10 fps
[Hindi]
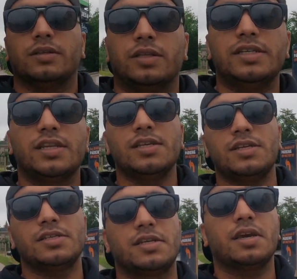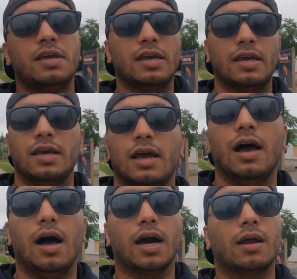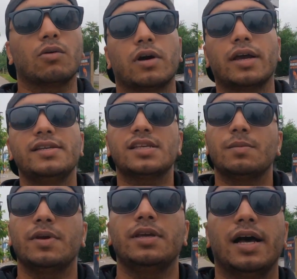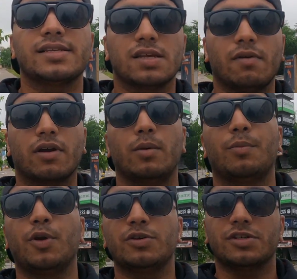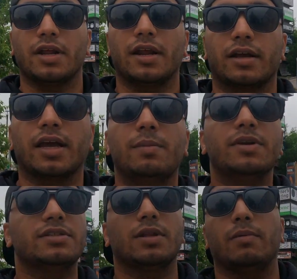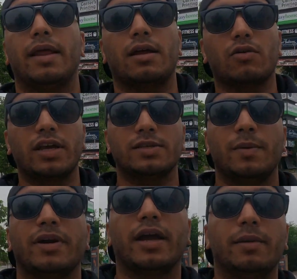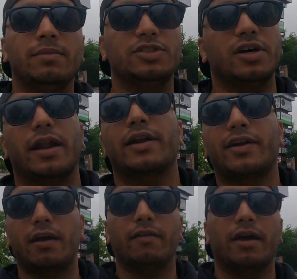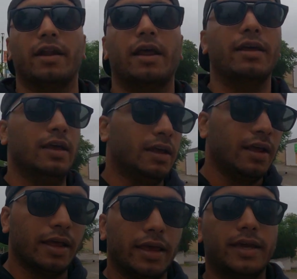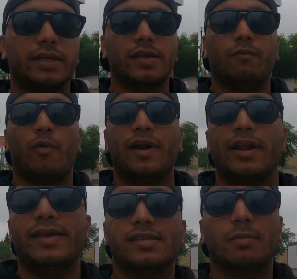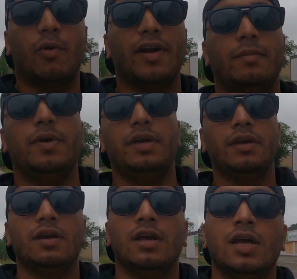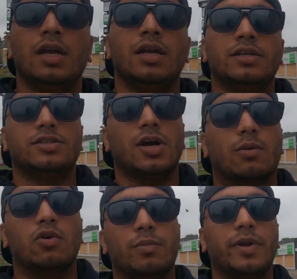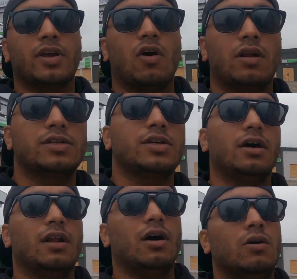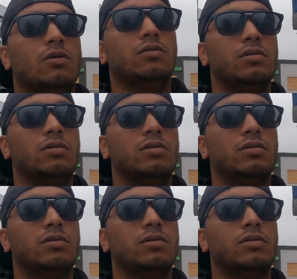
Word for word: तीसरी चीज़ ये अगर आपको कहीं से भी यहाँ से वहाँ कंप्यूट जाना है कहीं भी लाइक आपको कहीं से भी कहीं जाना ट्रैवल करना है एक पॉइंट ए से पॉइंट बी चाहे आपको अपने कॉलेज जाना हो